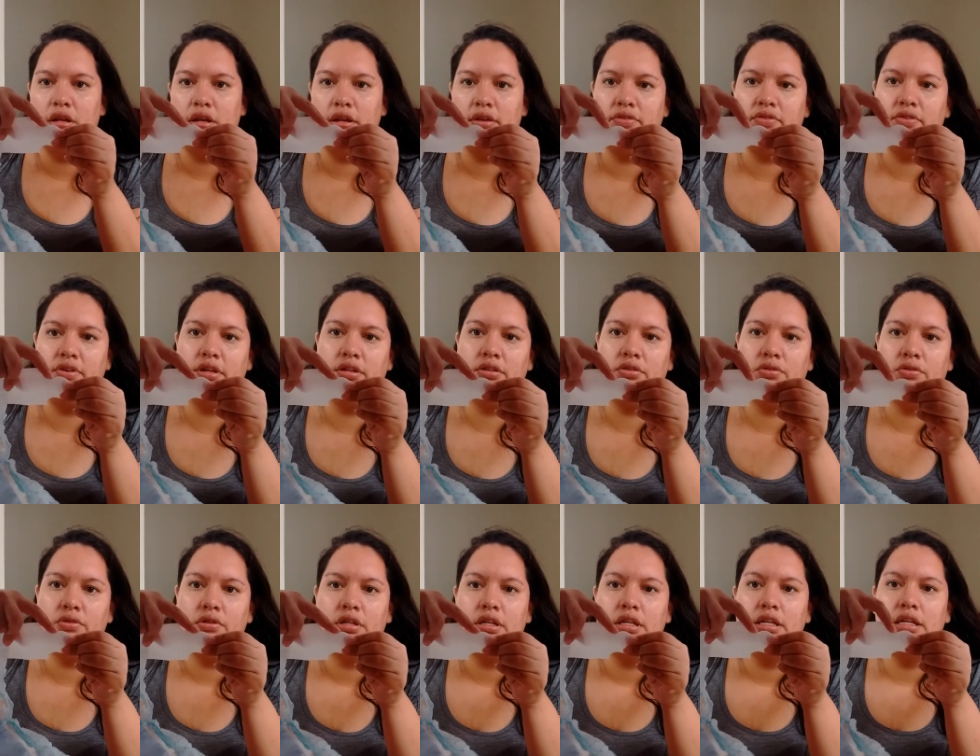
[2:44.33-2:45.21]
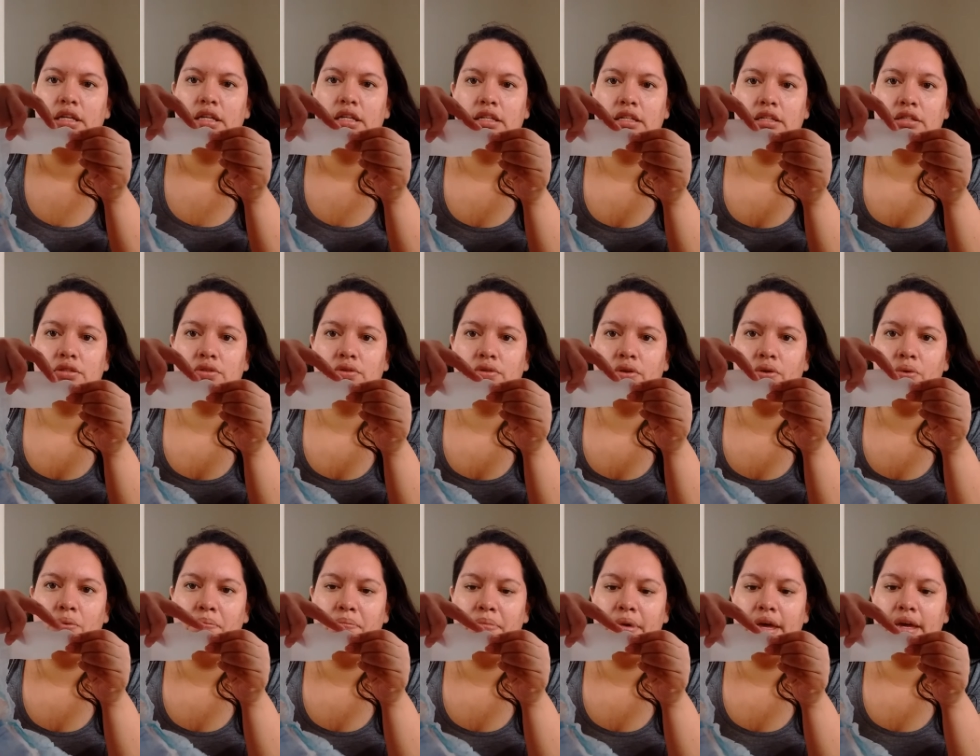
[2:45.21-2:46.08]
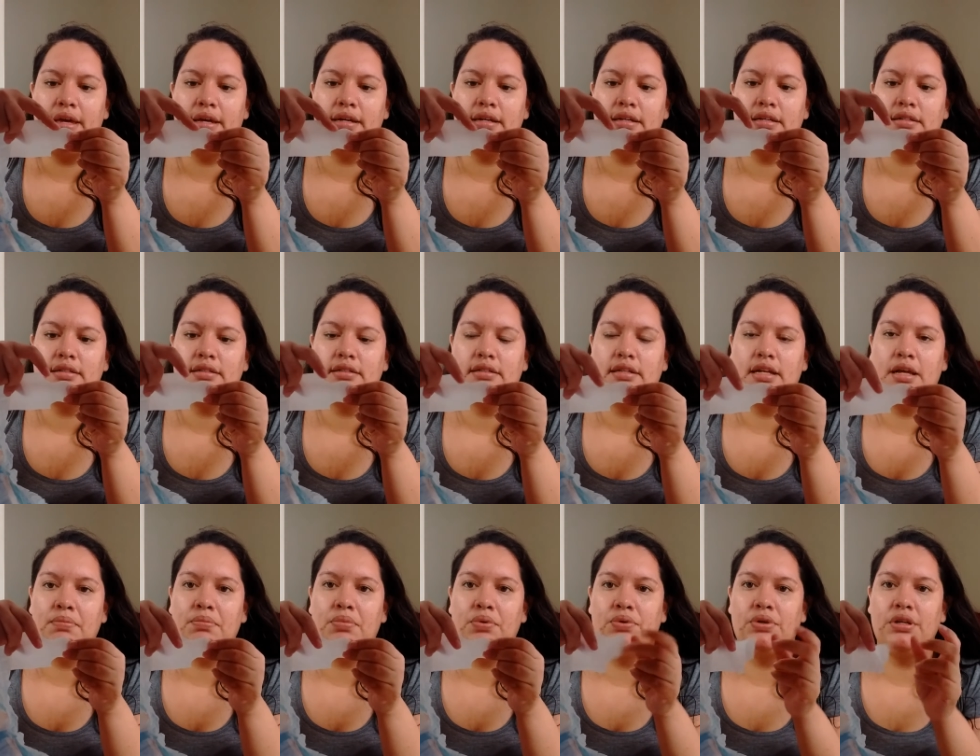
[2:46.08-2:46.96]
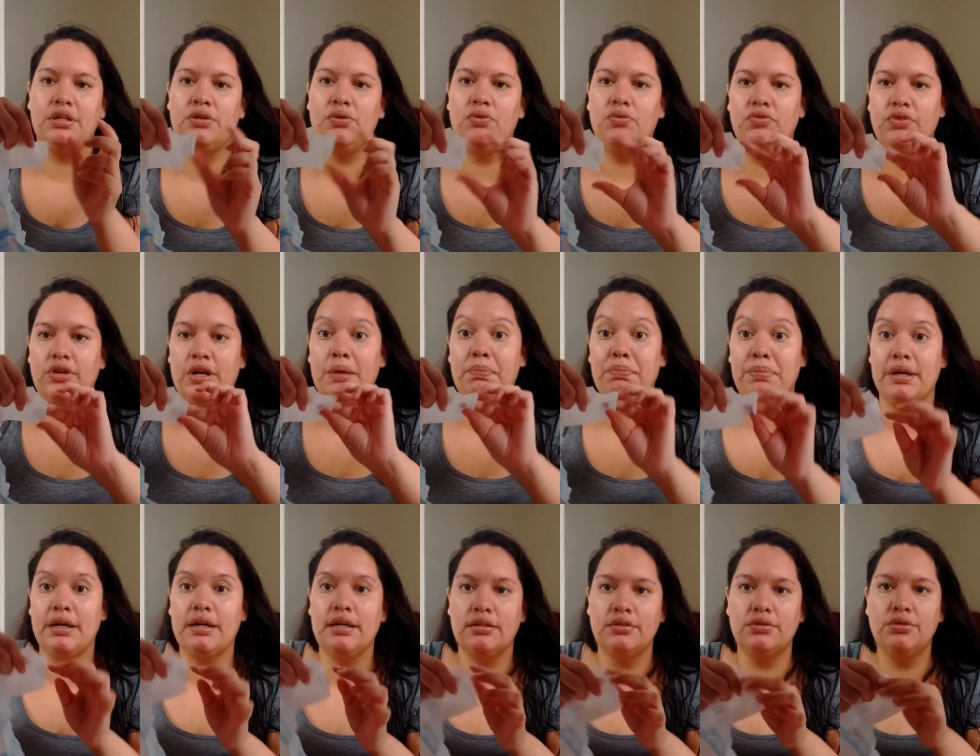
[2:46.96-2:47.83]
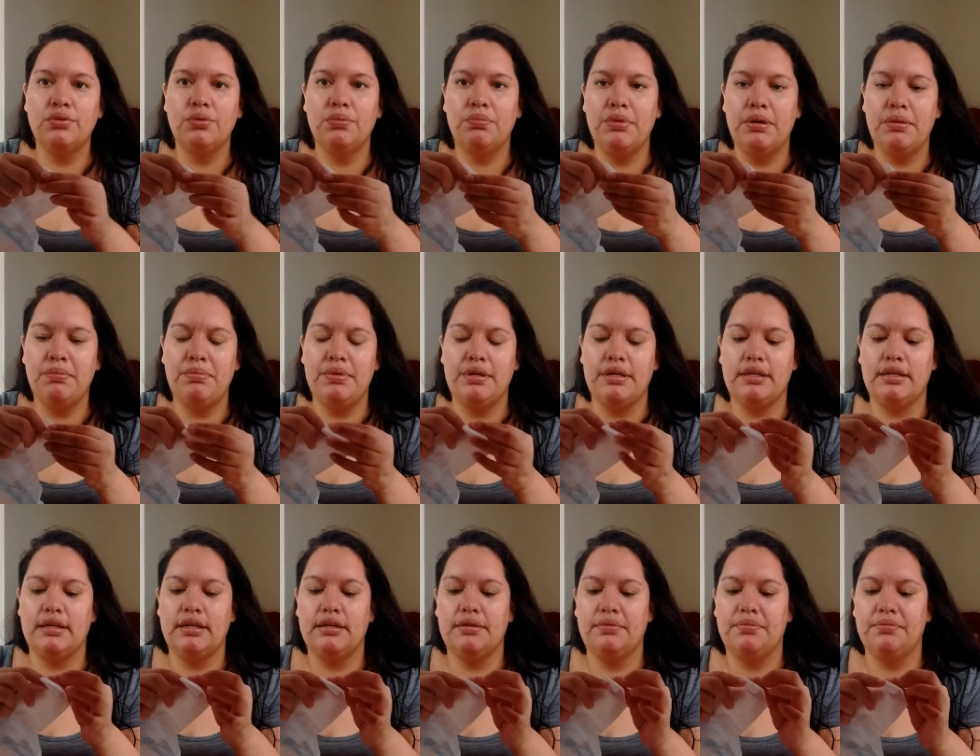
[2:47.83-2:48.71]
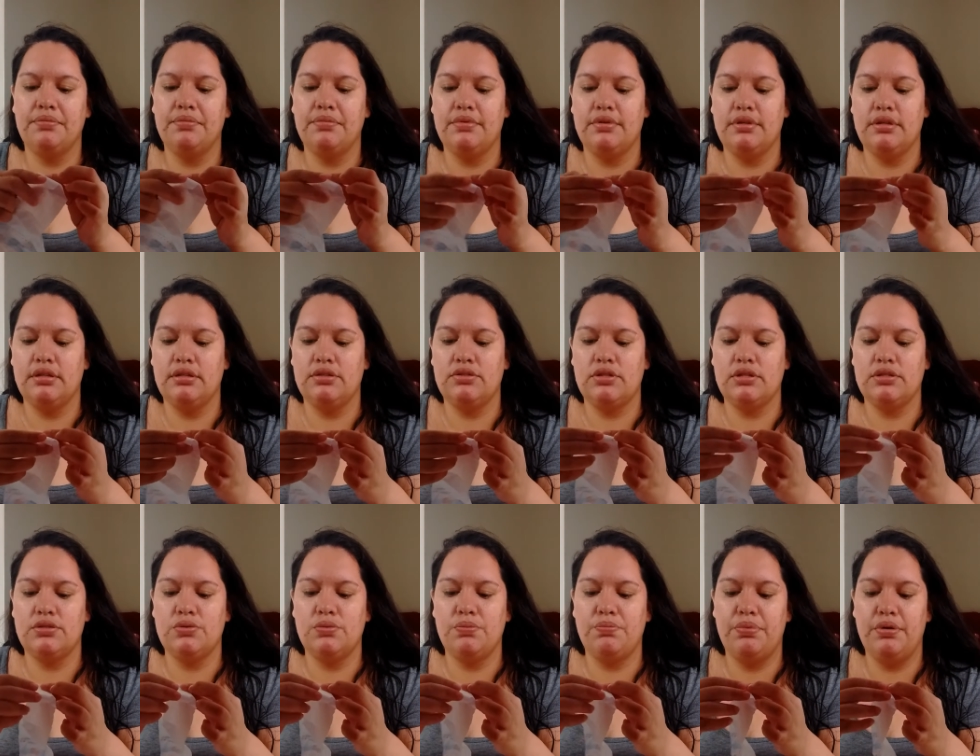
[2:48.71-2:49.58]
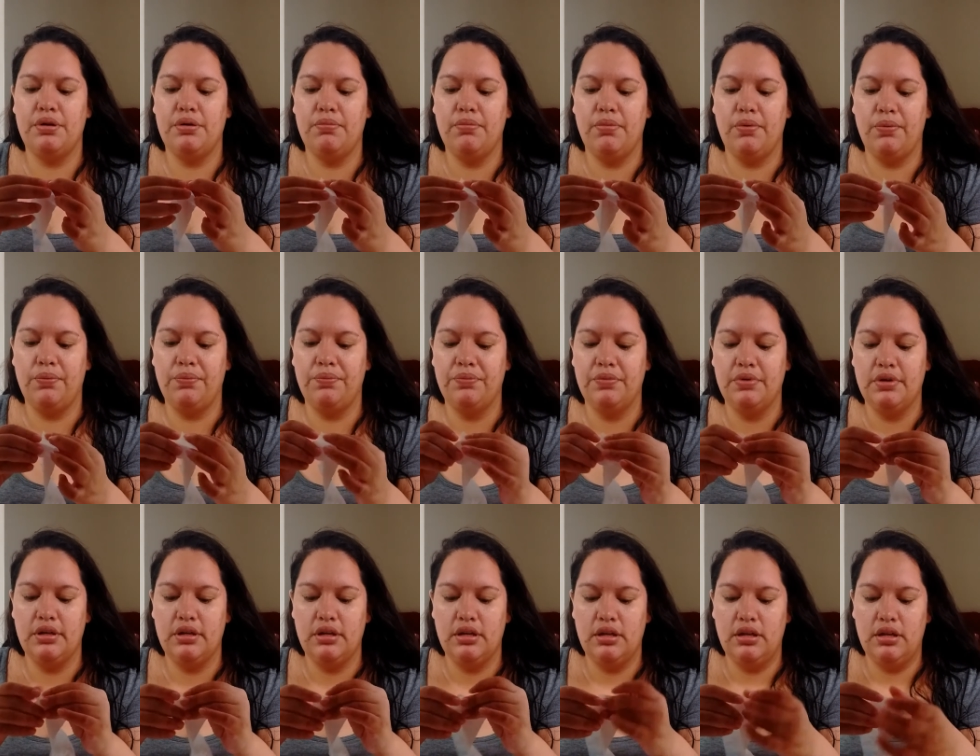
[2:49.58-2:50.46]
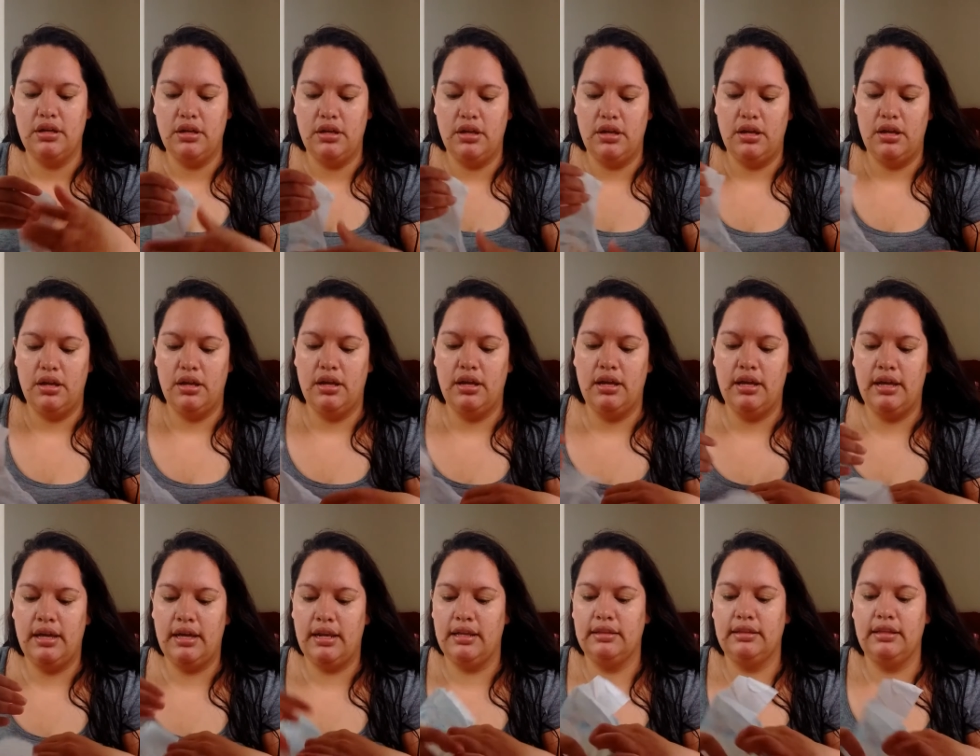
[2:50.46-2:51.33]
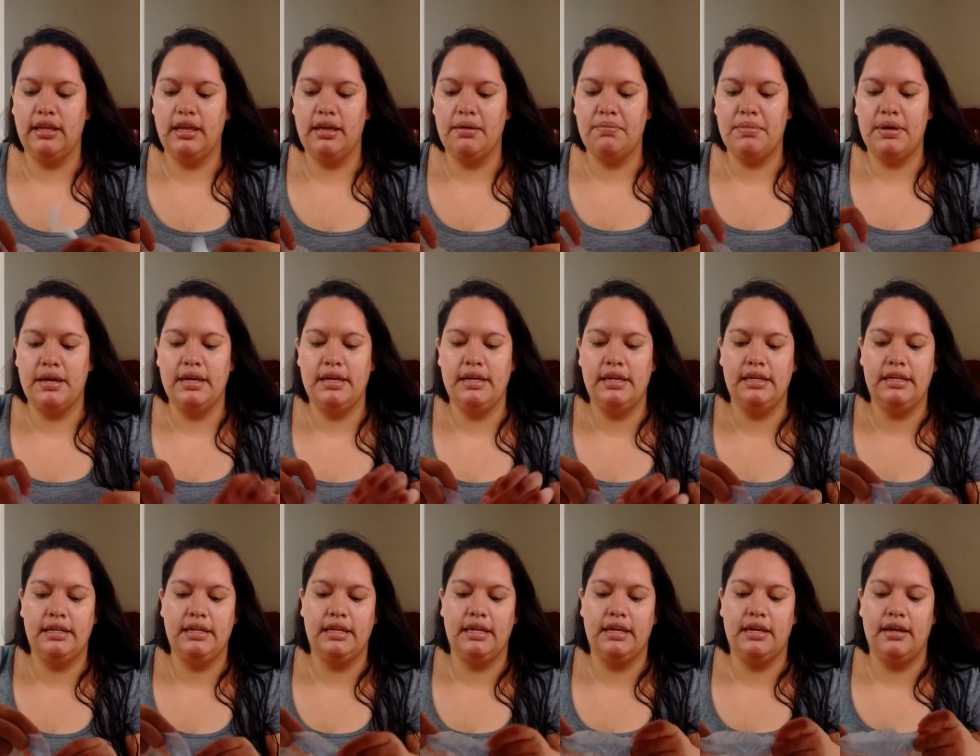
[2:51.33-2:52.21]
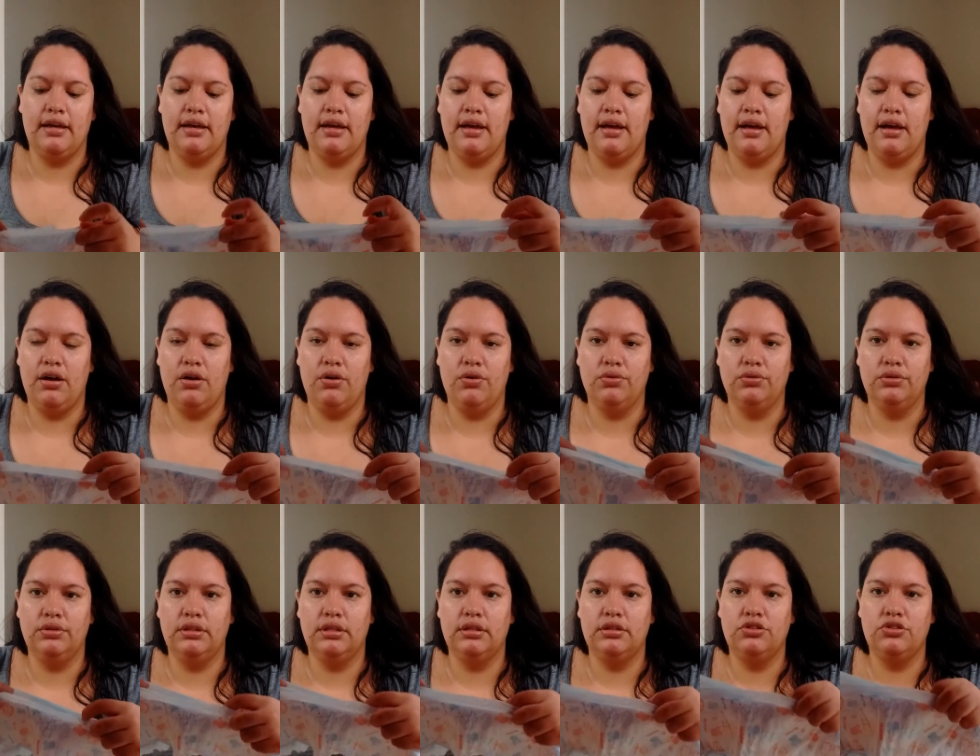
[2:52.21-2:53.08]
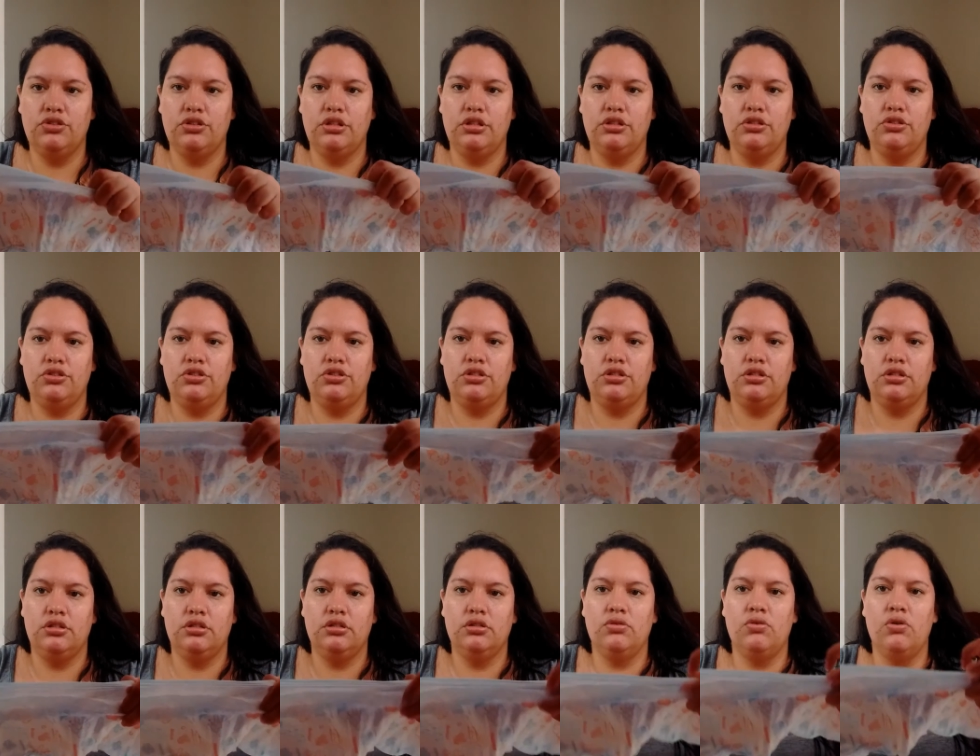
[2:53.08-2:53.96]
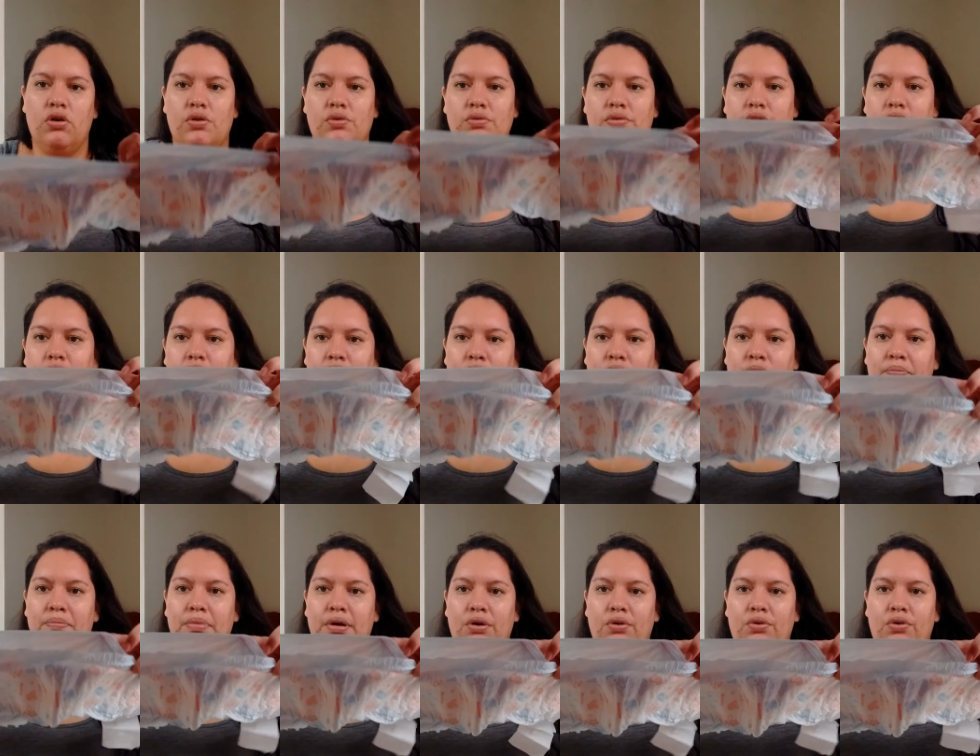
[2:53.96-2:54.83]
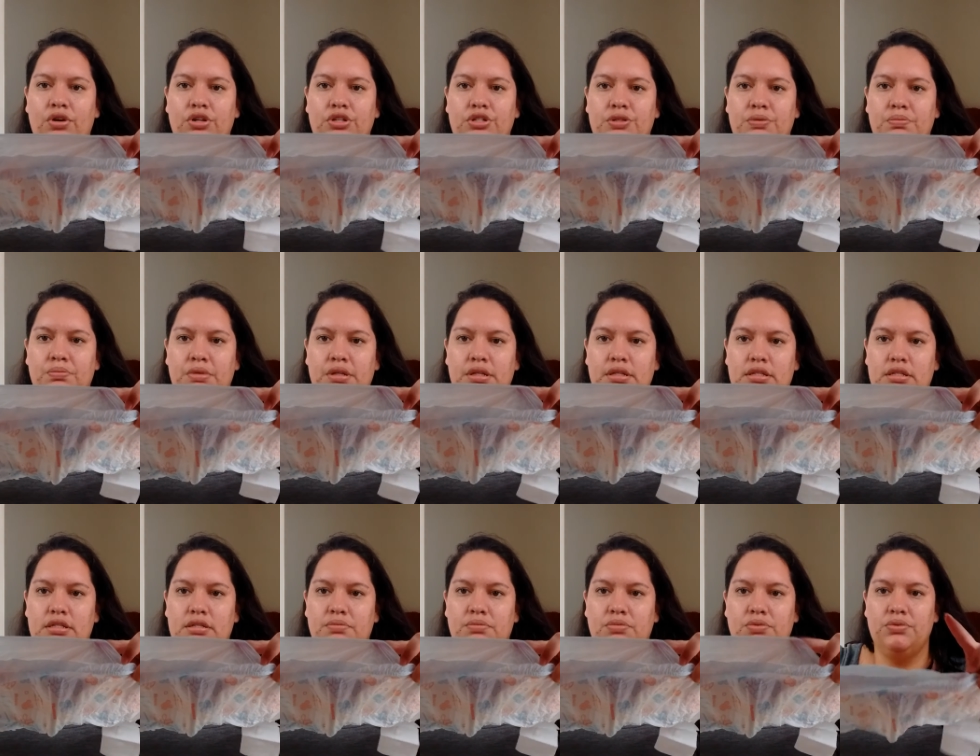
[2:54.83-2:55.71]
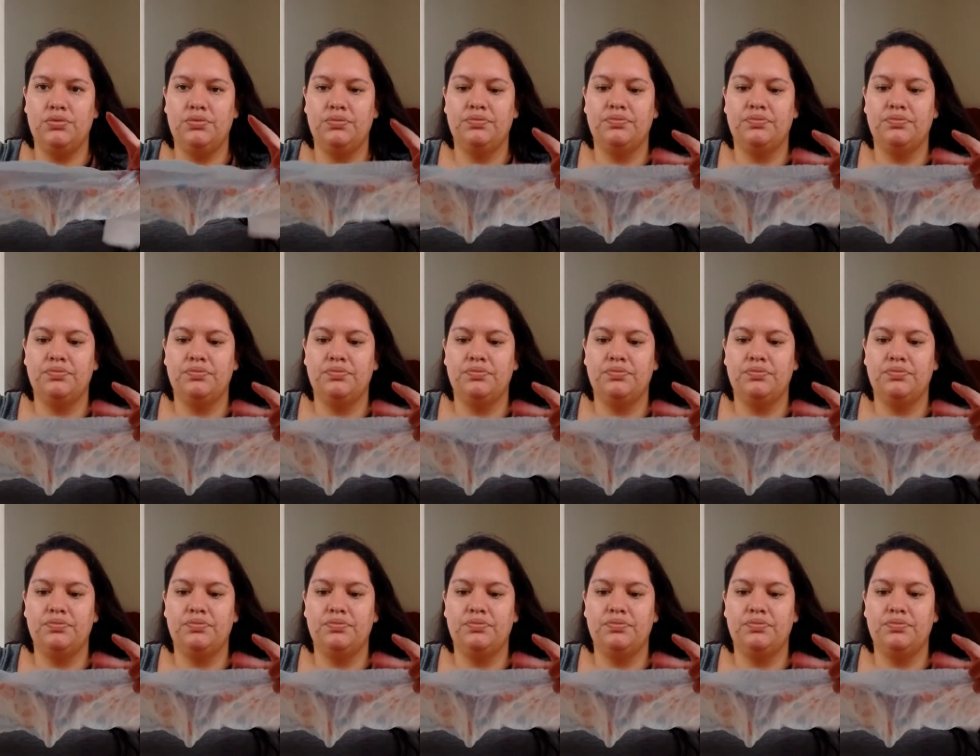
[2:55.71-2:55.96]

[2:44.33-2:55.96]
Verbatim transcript: Tá vendo? E isso não pega, é bom que não fica pegando no bebê, né? Isso é super bom. Ela tem a barreirinha alta, gente, igual tá no pacote mesmo.